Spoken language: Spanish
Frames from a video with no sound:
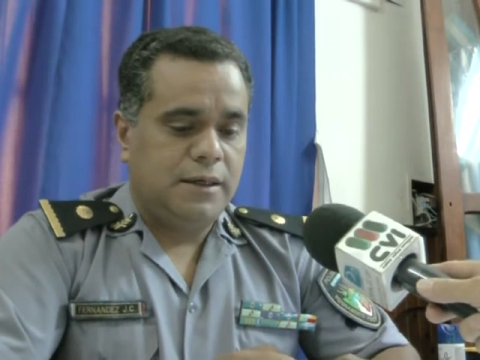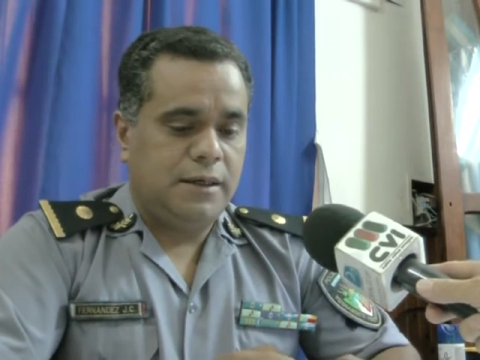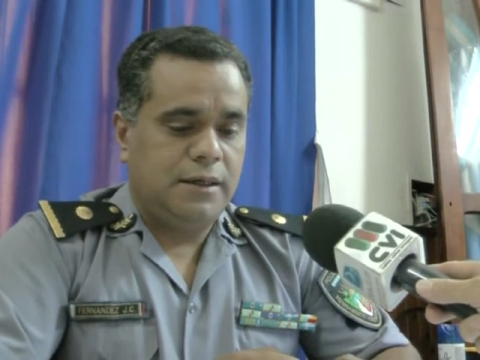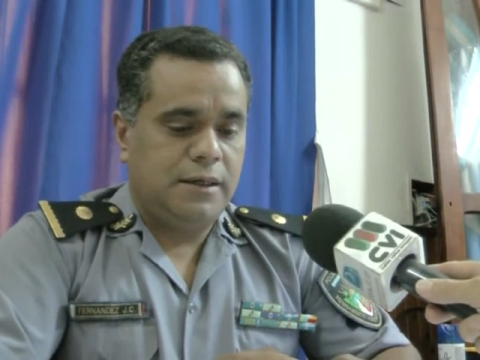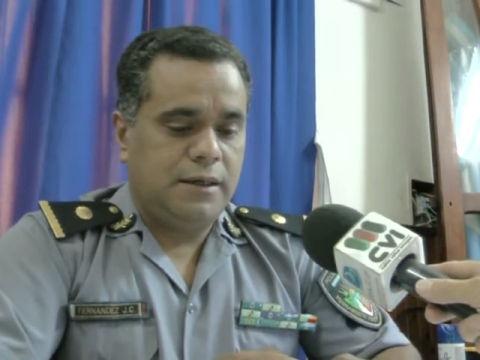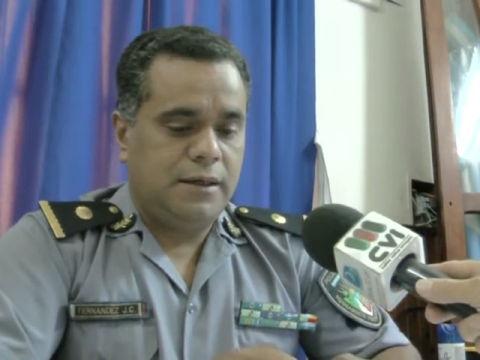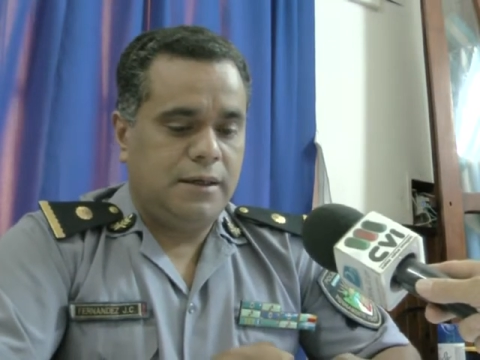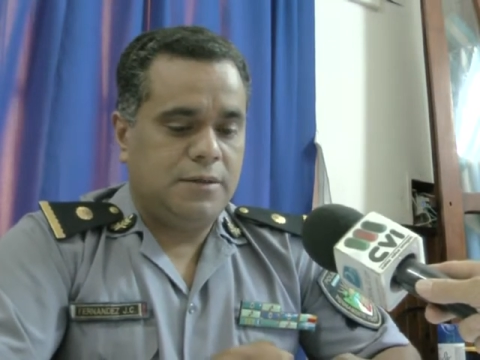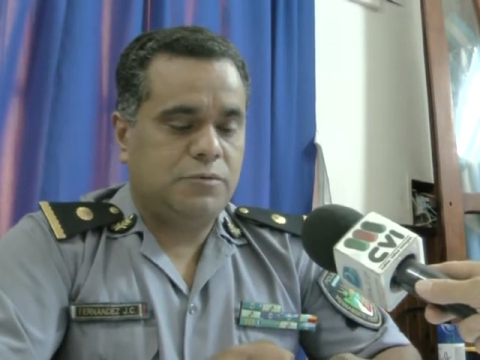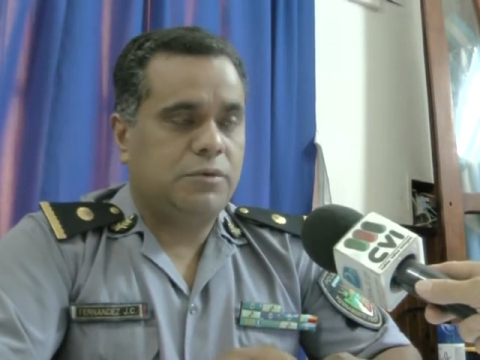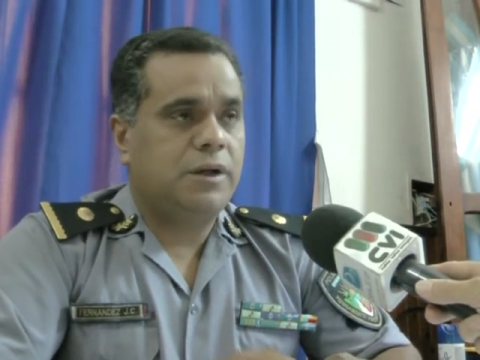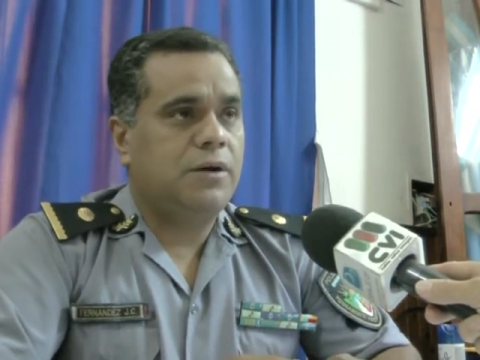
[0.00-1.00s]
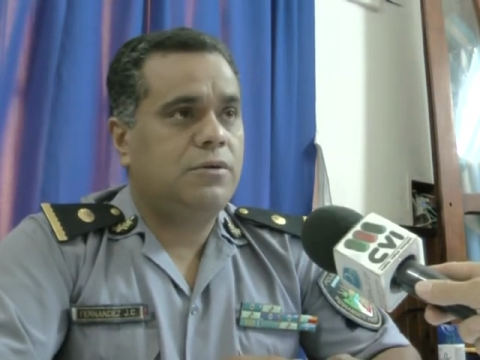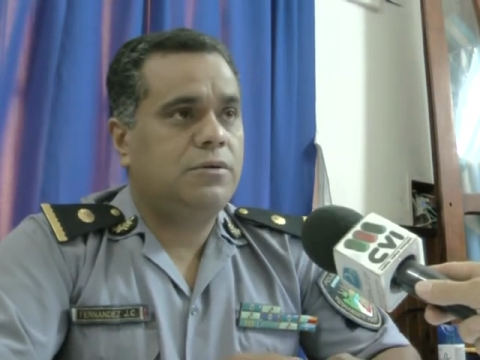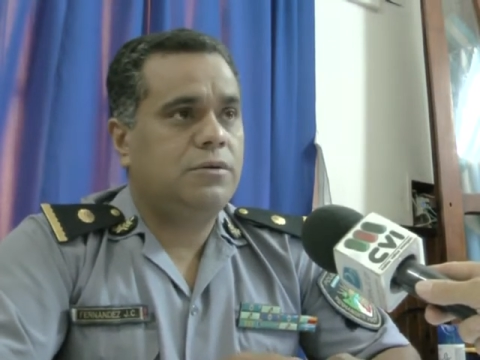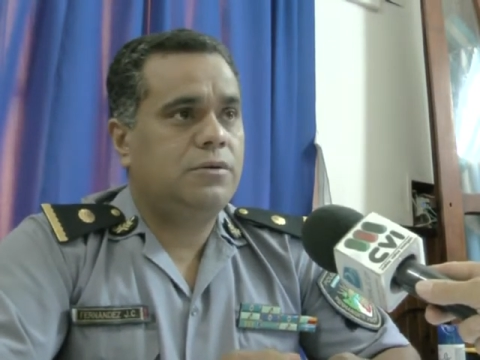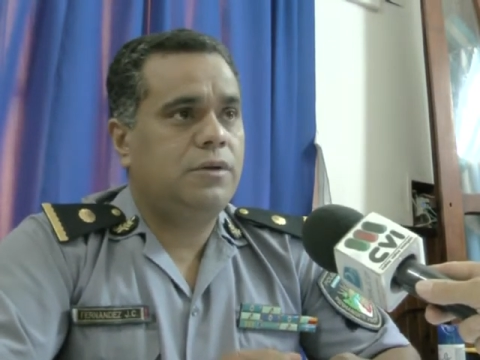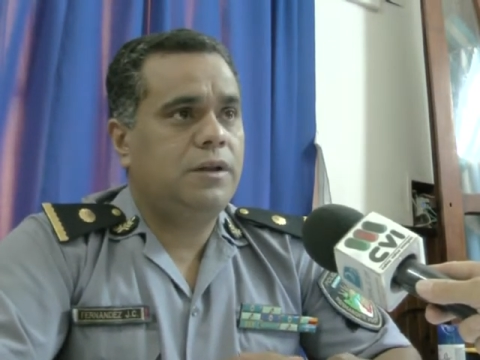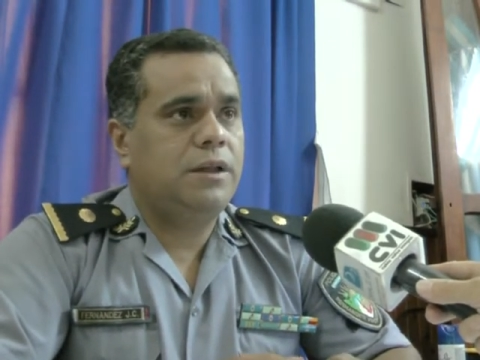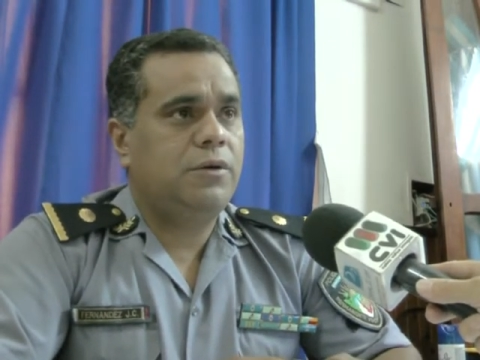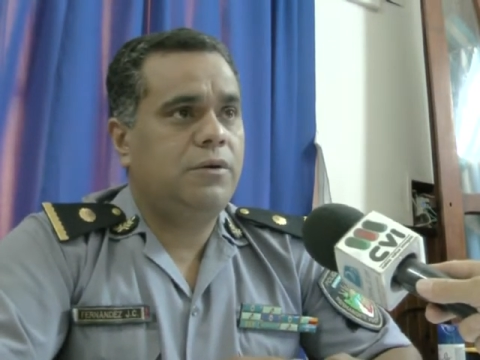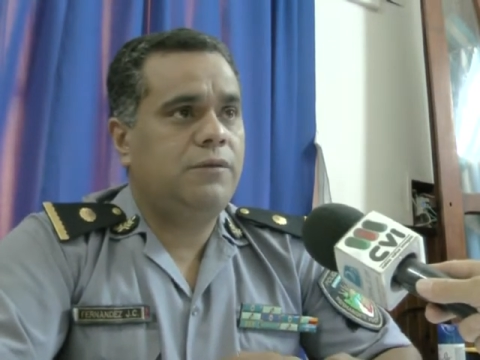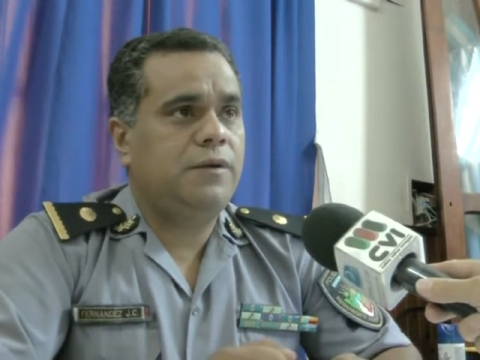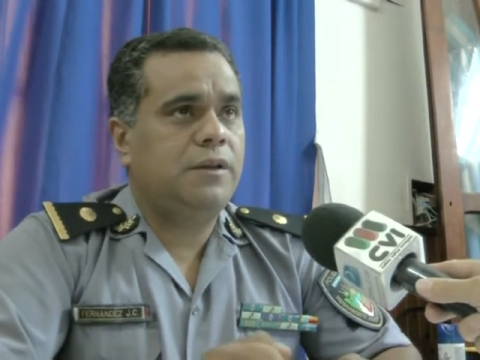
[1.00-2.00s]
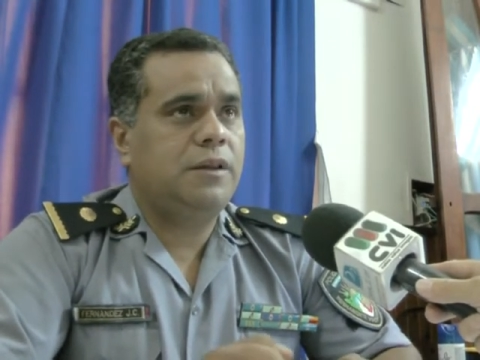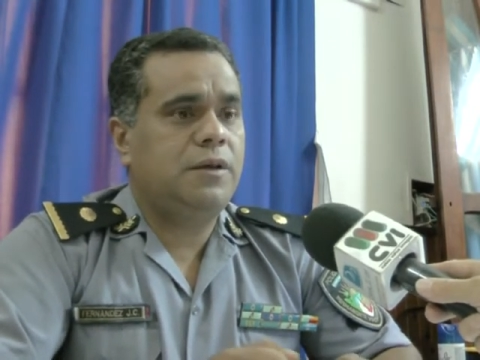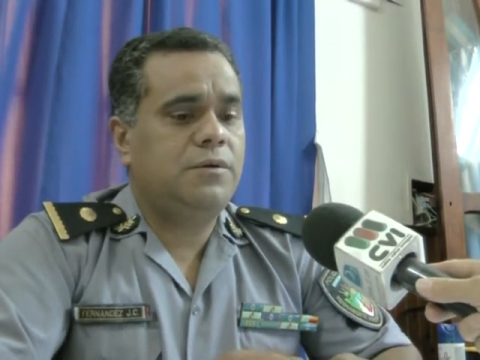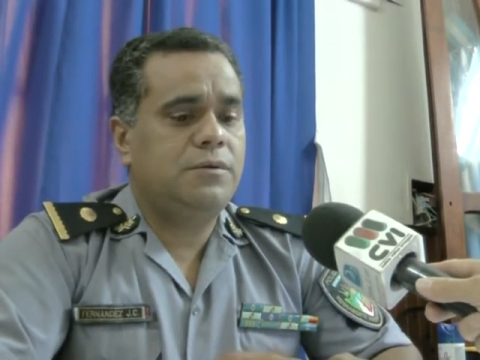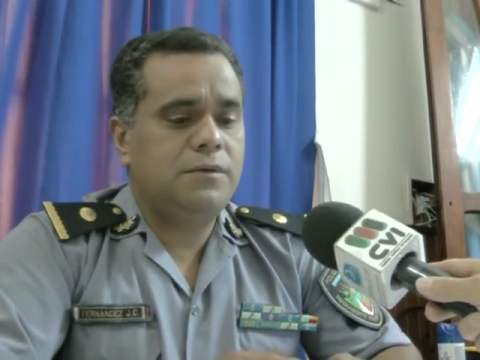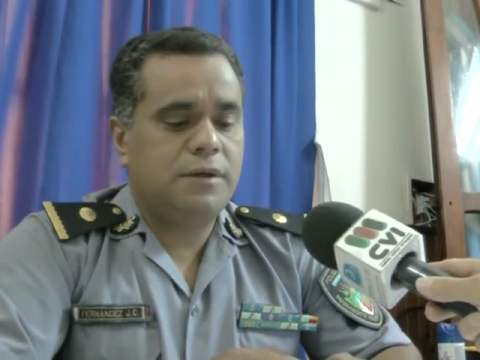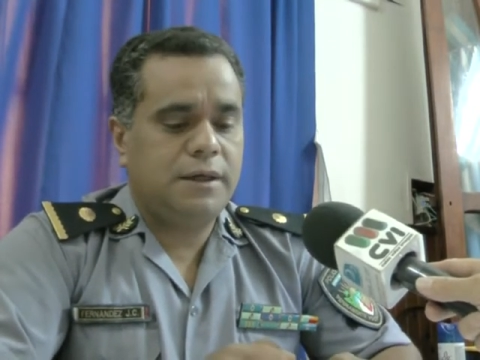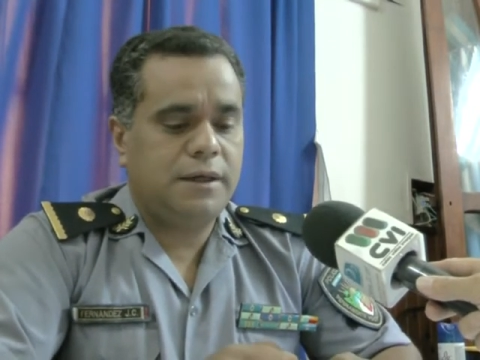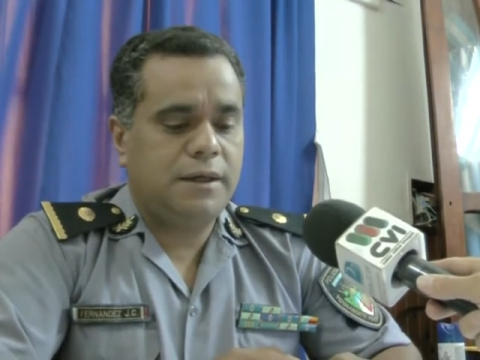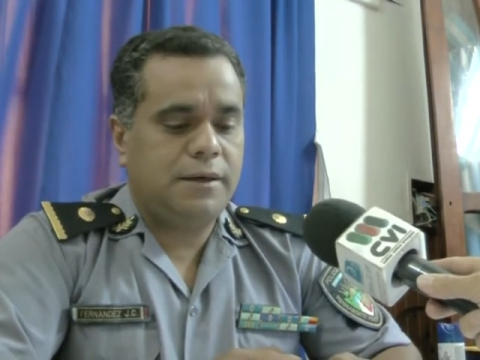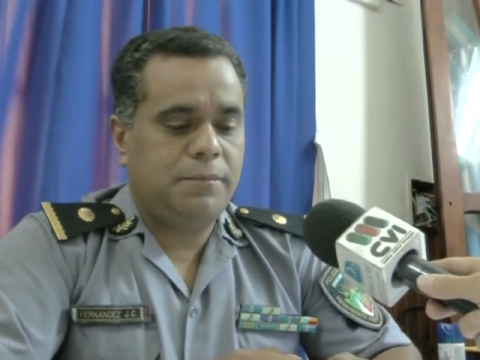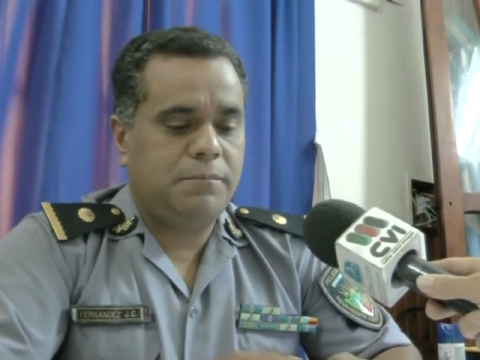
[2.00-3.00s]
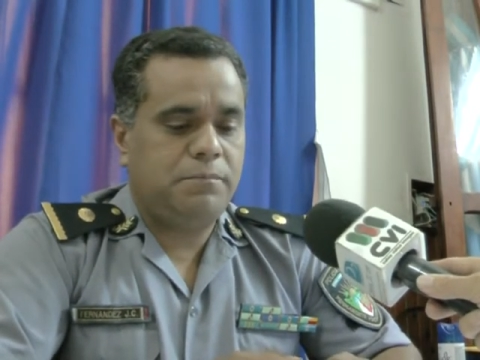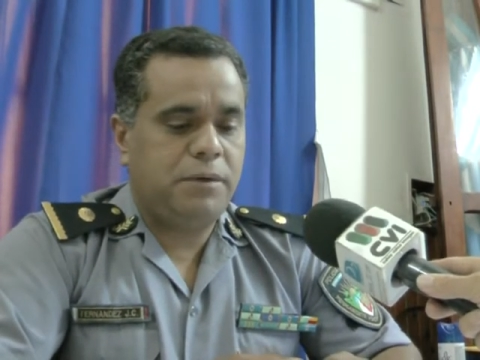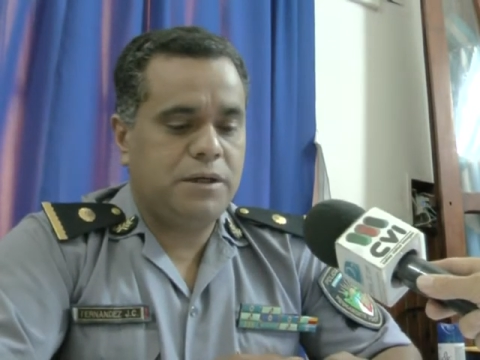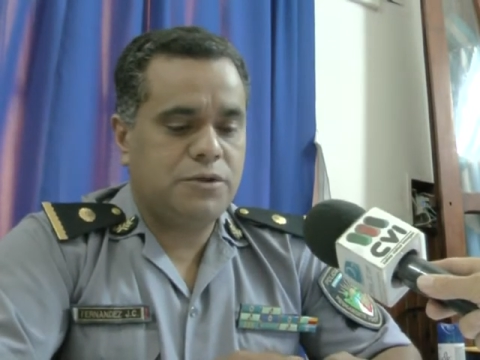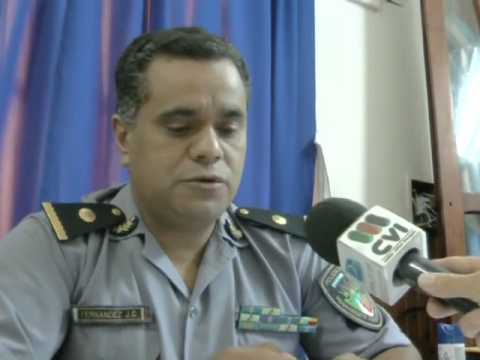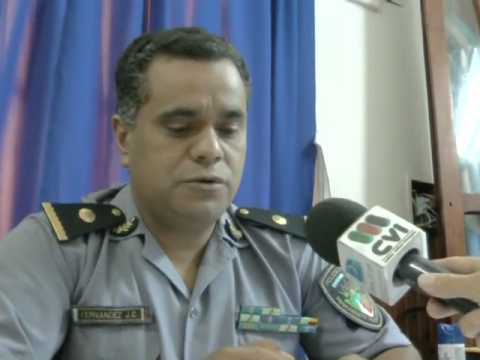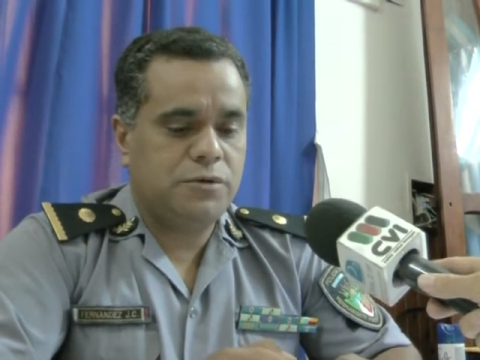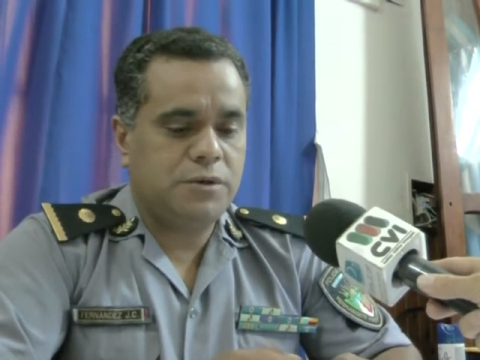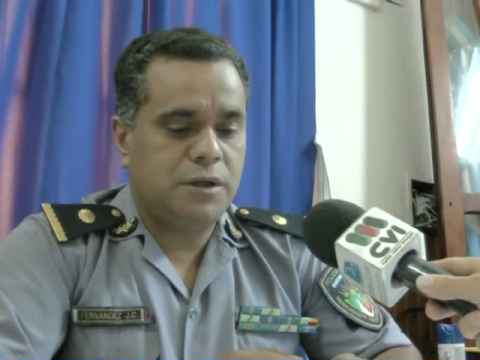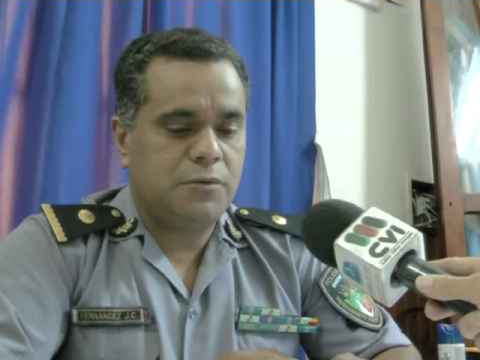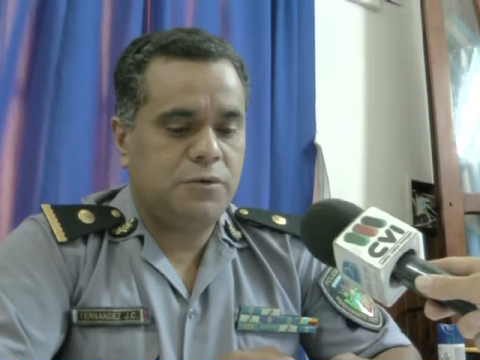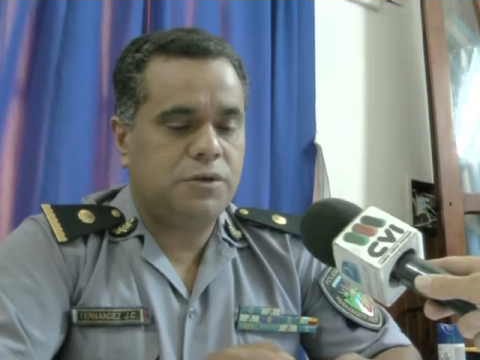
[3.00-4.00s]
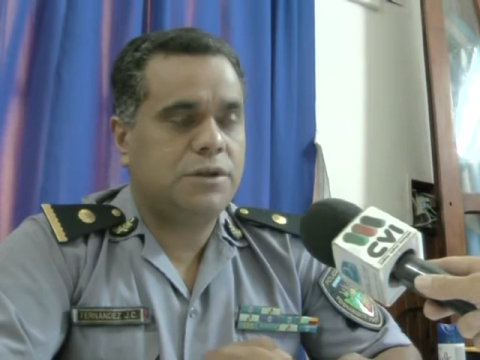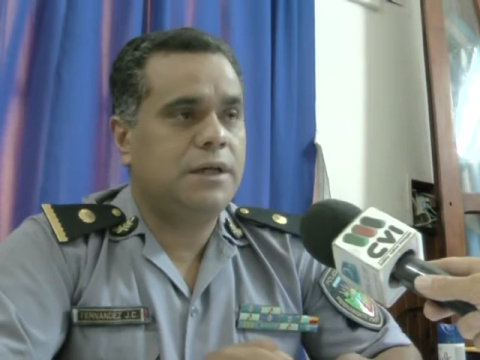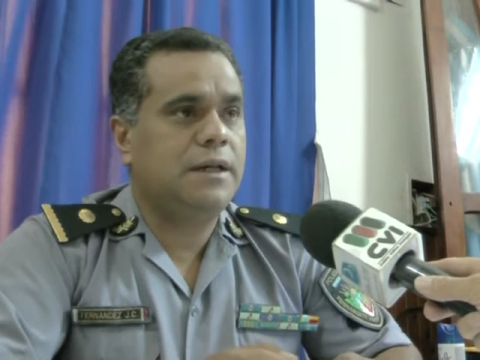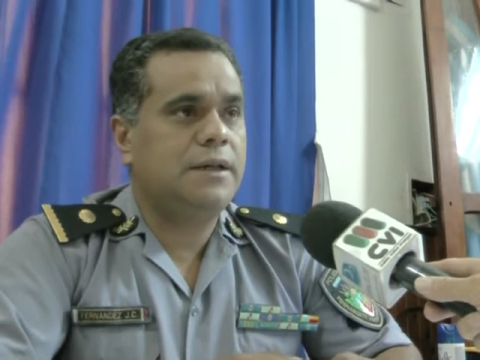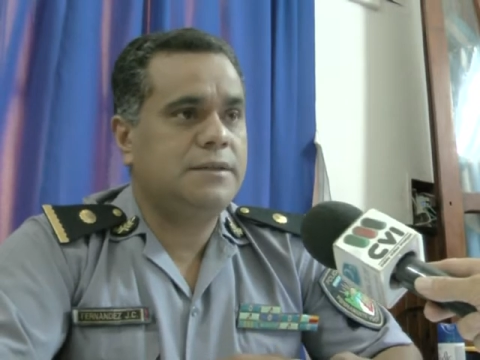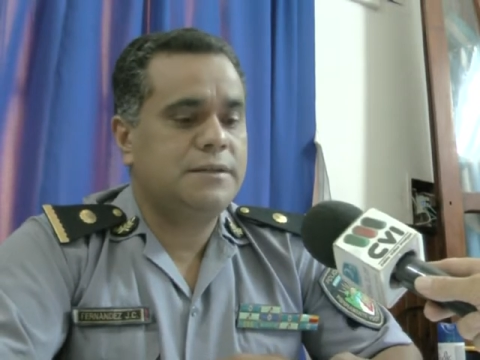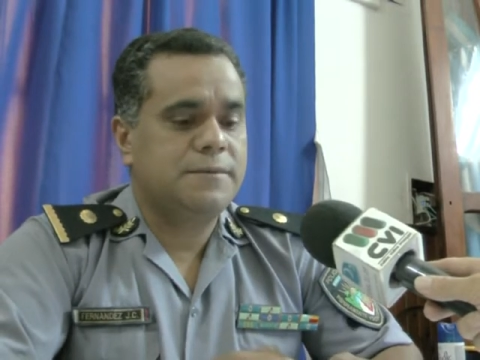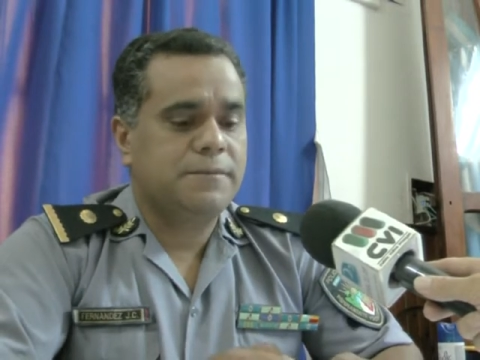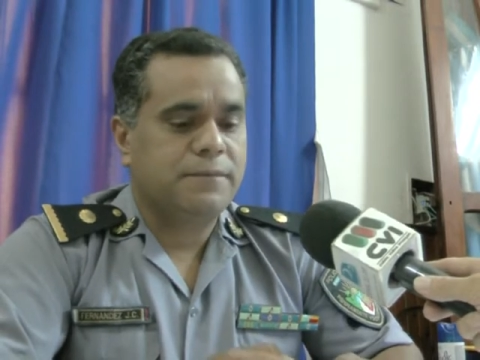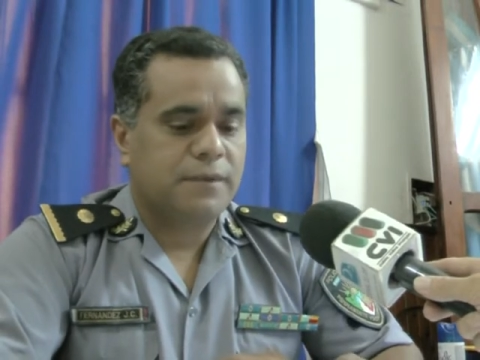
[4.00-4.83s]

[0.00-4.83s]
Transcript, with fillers: y le sustrajo dinero en efectivo, eh, pesos, algunos reales,